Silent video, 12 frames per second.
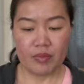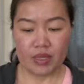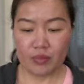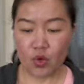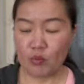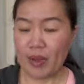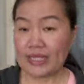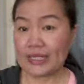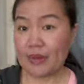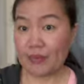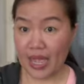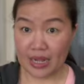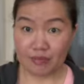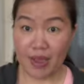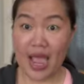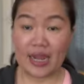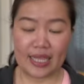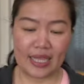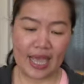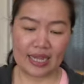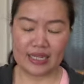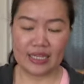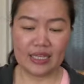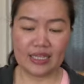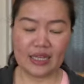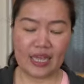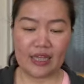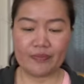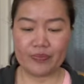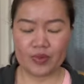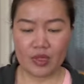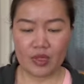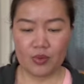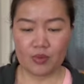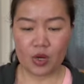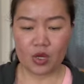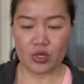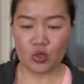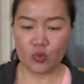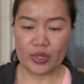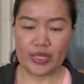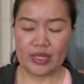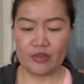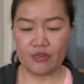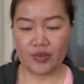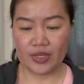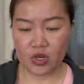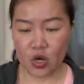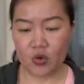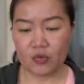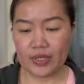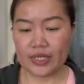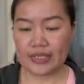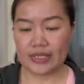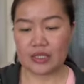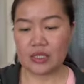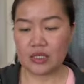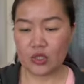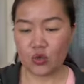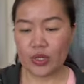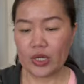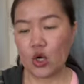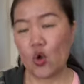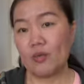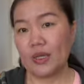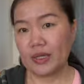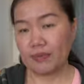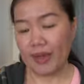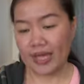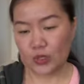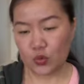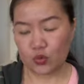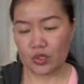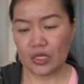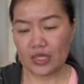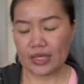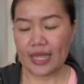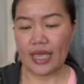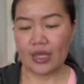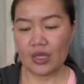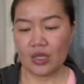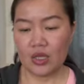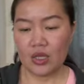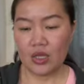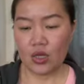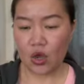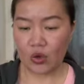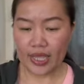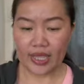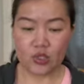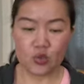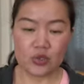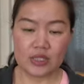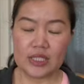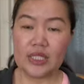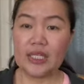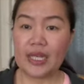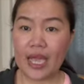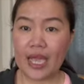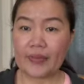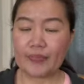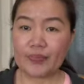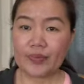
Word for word: มีบทบาทสำคัญมากในงานนี้นะคะเพราะหน่วย Federal Wins หรือหน่วยโดรมหนึ่งแปดศูนย์หนึ่งน่ะของ เอ็น ยู จี นะคะ